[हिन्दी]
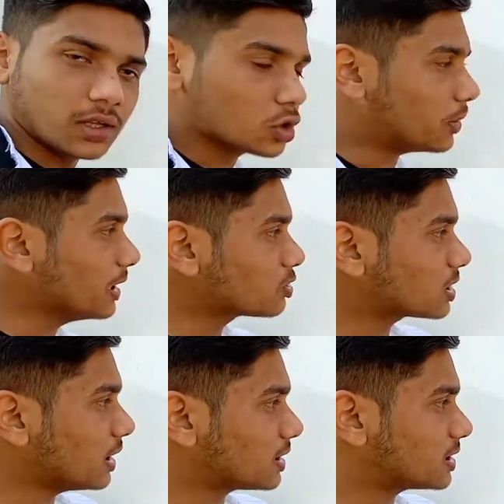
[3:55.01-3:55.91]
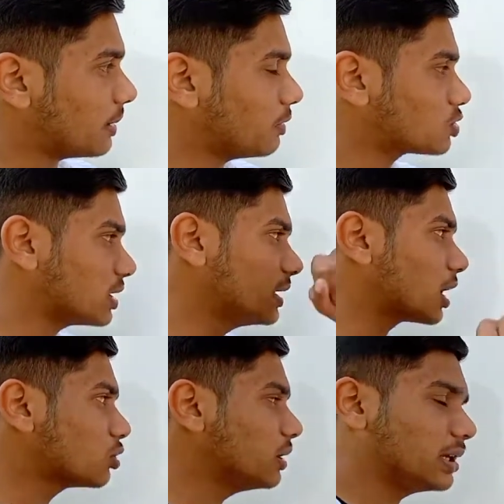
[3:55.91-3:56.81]
तो भैया उसके अच्छा मैं उससे नहीं
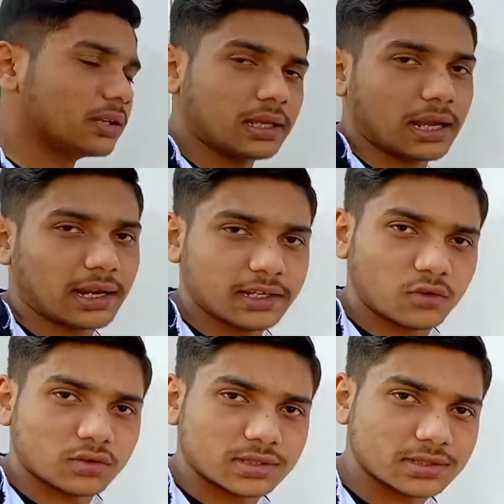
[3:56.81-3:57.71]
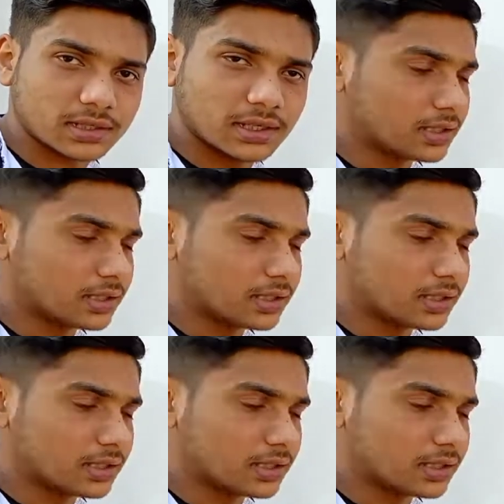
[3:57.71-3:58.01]
कर दूँ लैंग्राइज इक्वेशन से